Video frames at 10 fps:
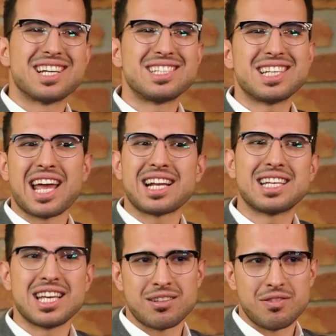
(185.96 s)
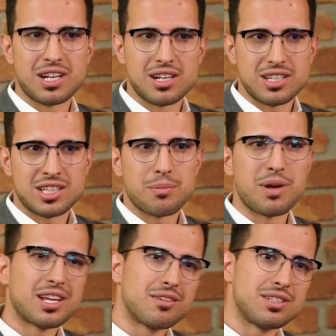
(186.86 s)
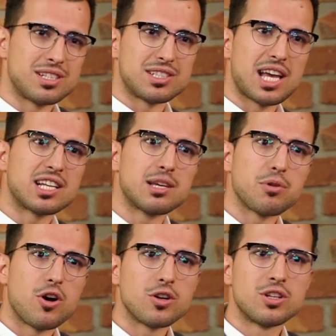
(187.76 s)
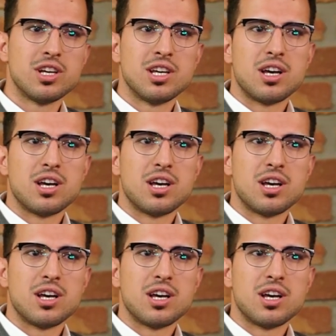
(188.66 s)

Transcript: Das hat sich eigentlich entwickelt. Ich habe eine gewisse Zeit gebraucht,